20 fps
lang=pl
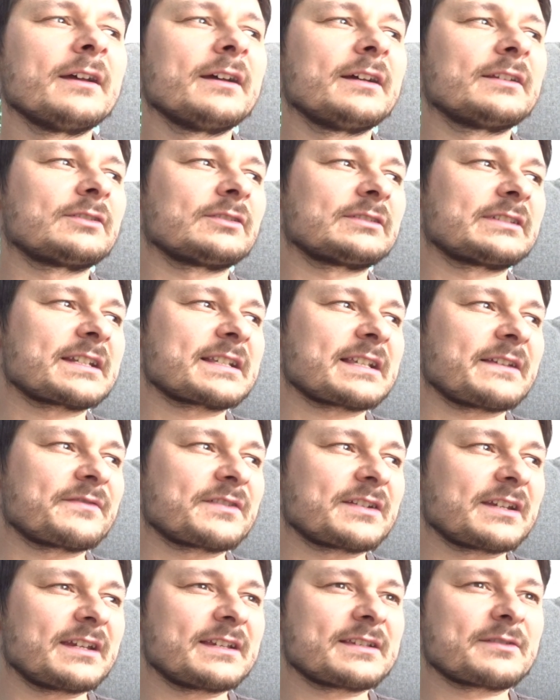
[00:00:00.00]
E, to też
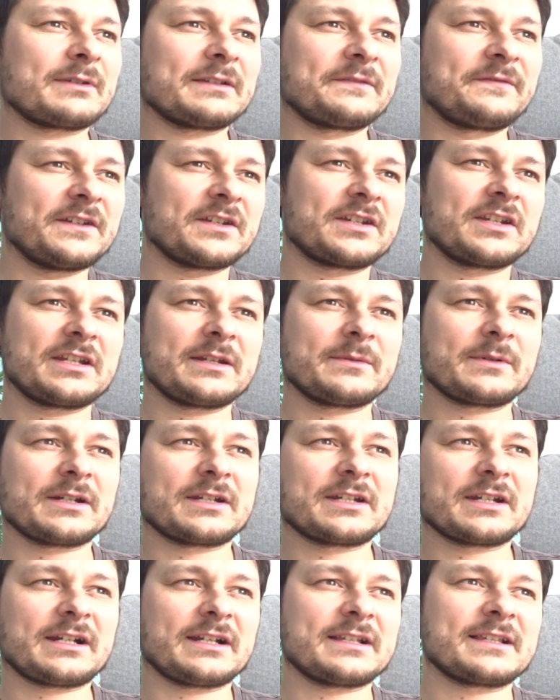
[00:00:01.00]
zawsze jest łatwiejsze niż na przykład
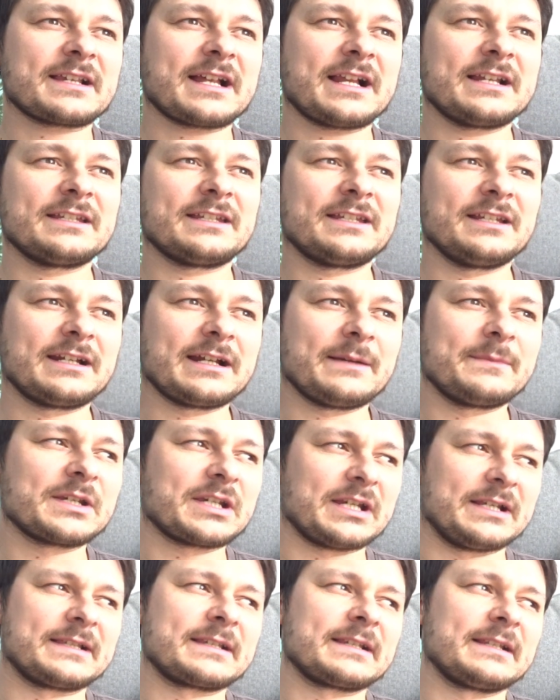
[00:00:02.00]
czekać z Ali kilka
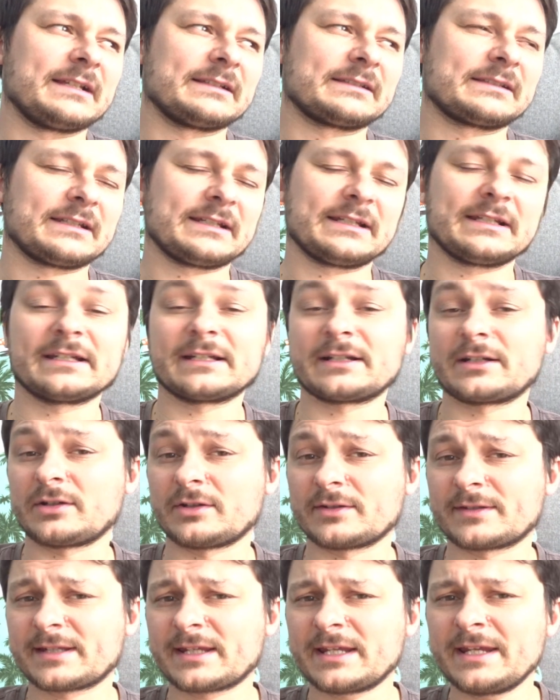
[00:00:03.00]
miesięcy na te
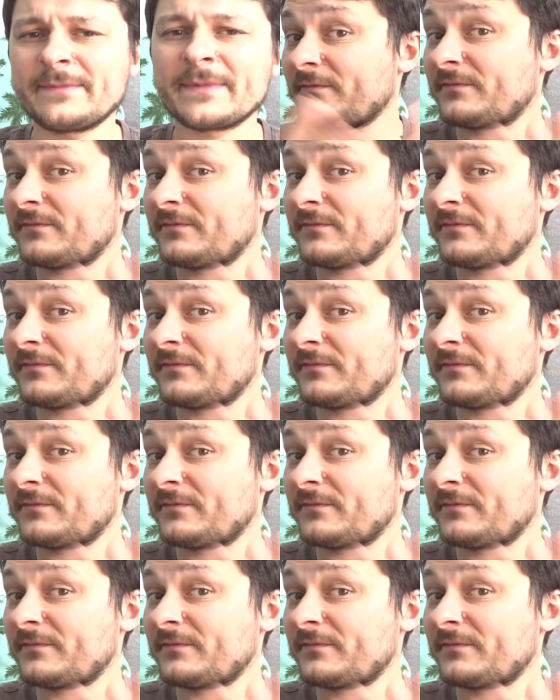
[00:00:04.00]
klocki.